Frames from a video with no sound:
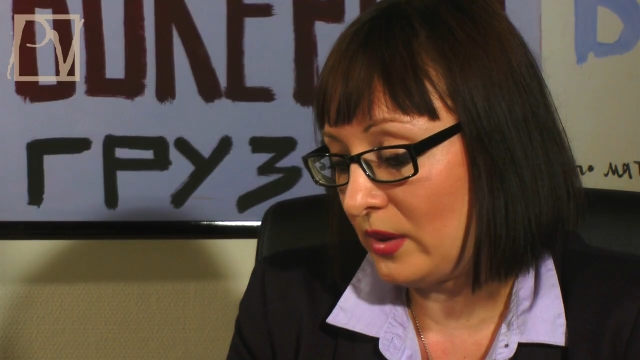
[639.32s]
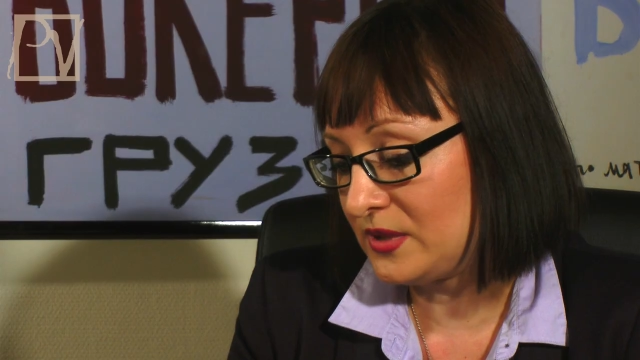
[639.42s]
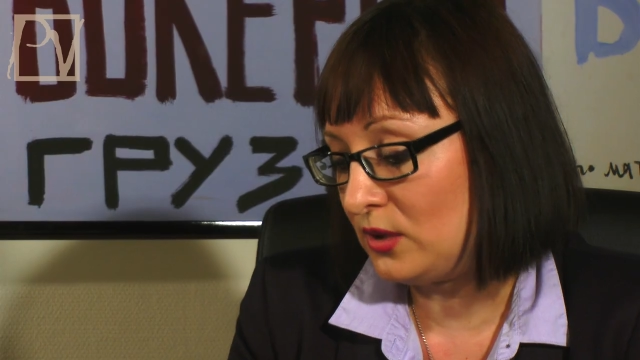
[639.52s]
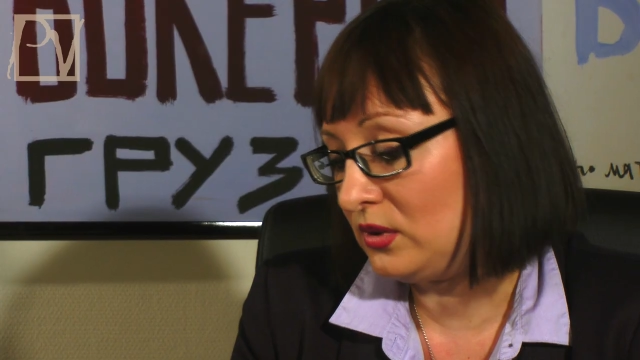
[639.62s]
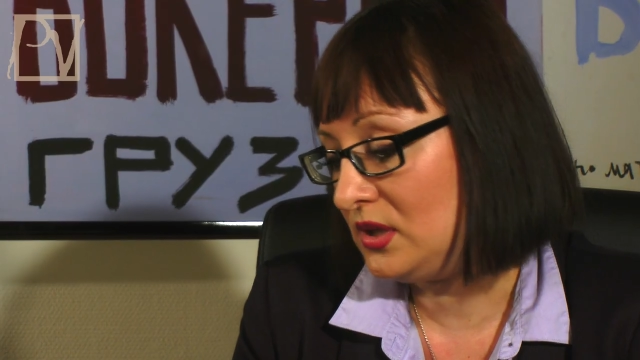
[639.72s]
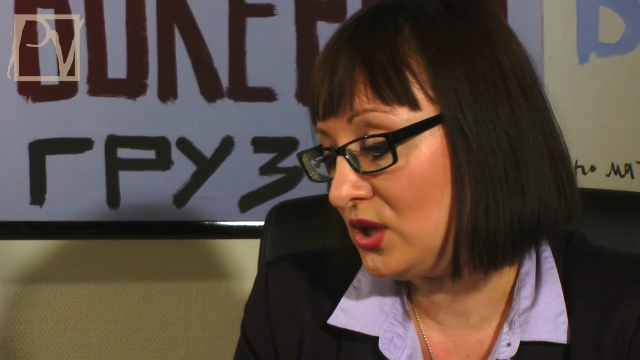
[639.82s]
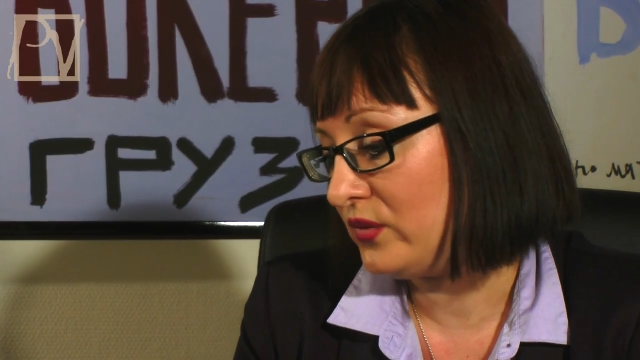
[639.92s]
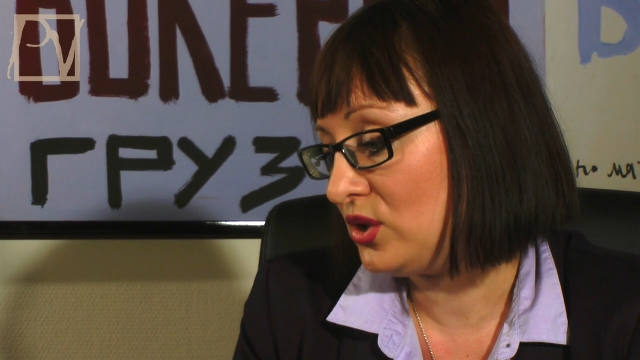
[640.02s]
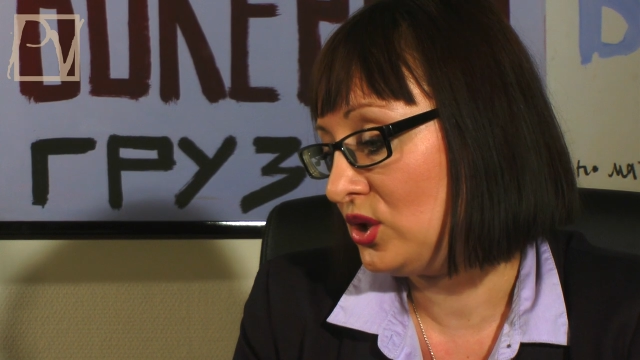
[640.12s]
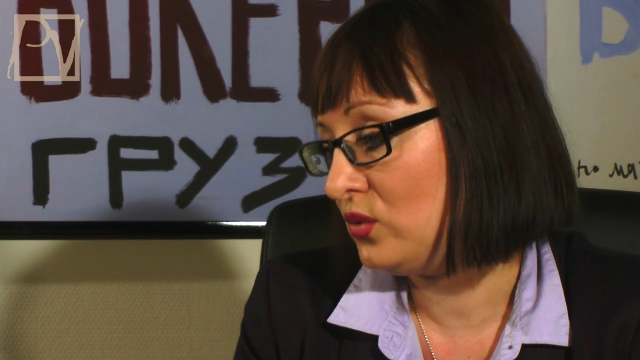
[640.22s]
абсолютно из
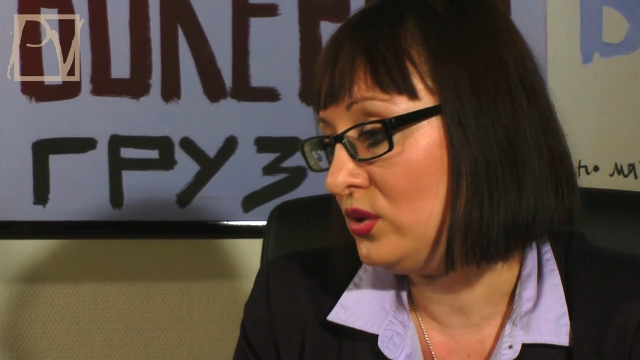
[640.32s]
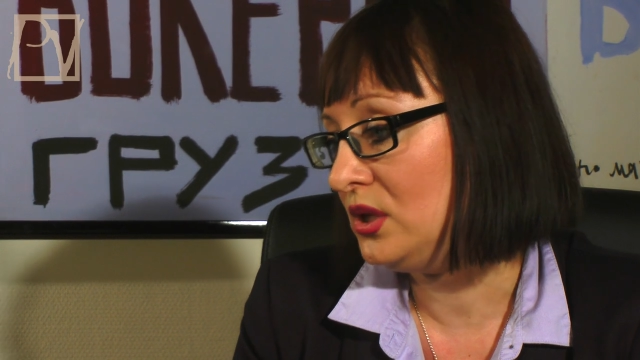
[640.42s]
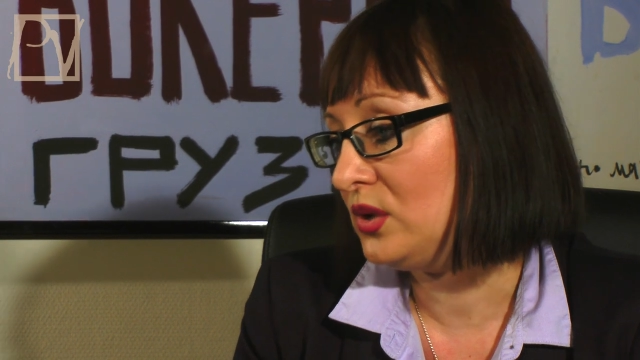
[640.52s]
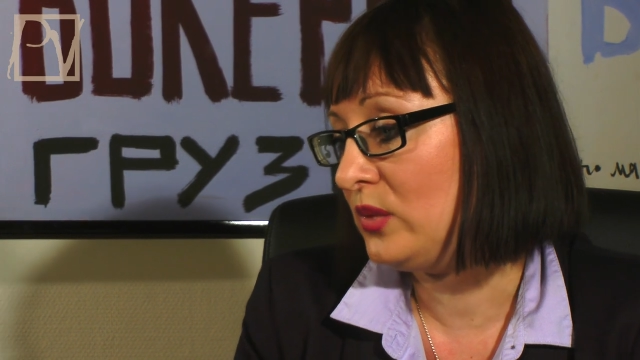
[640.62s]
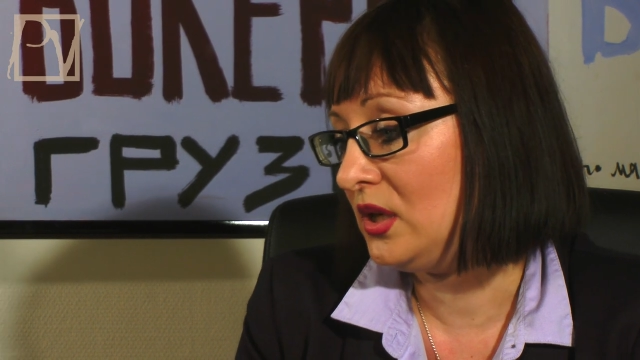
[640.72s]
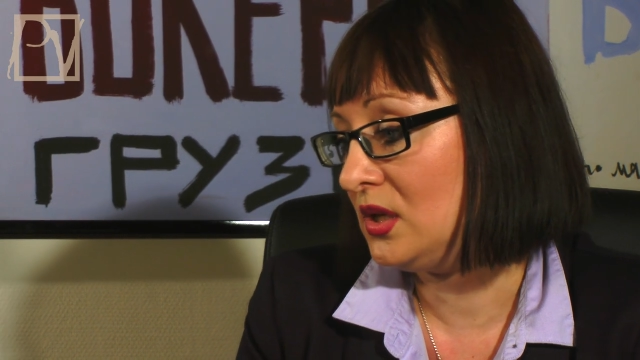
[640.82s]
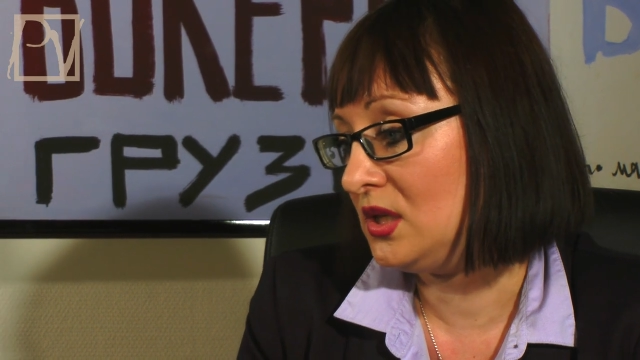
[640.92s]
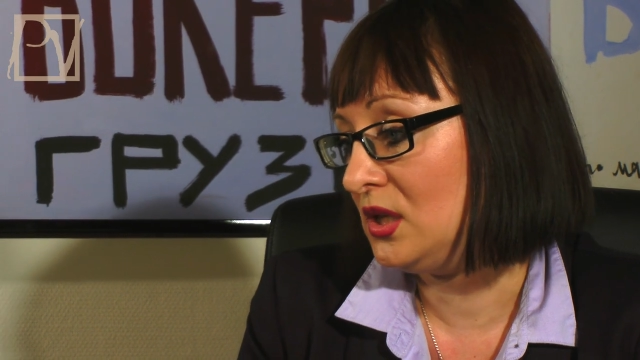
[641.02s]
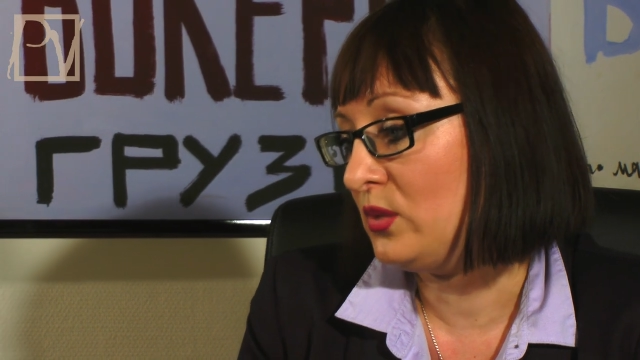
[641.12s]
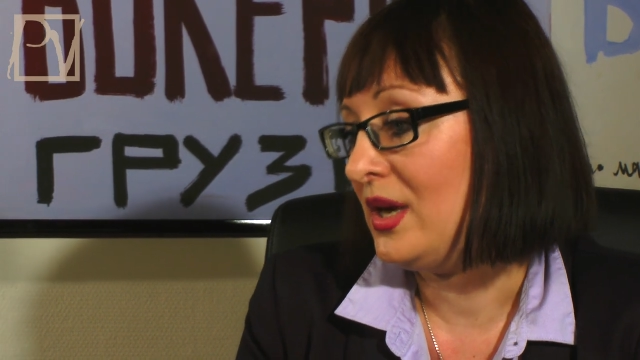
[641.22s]
этого же исходят, мы это
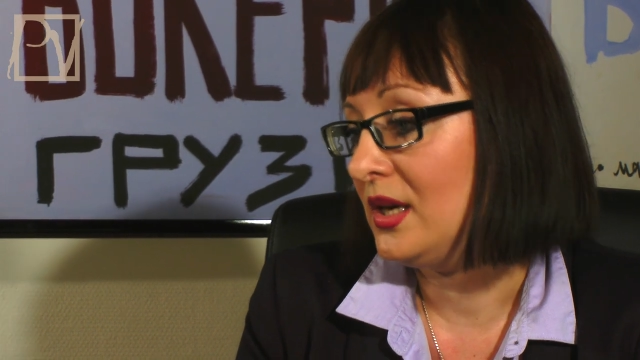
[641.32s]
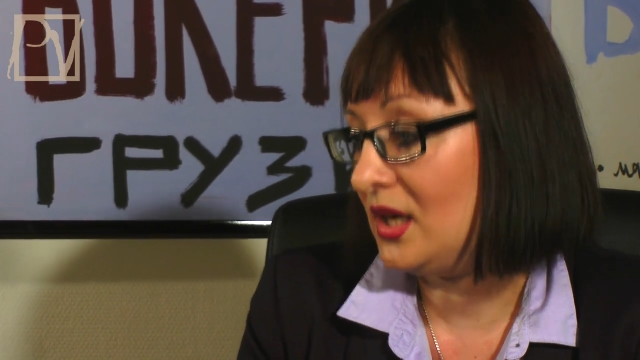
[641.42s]
делаем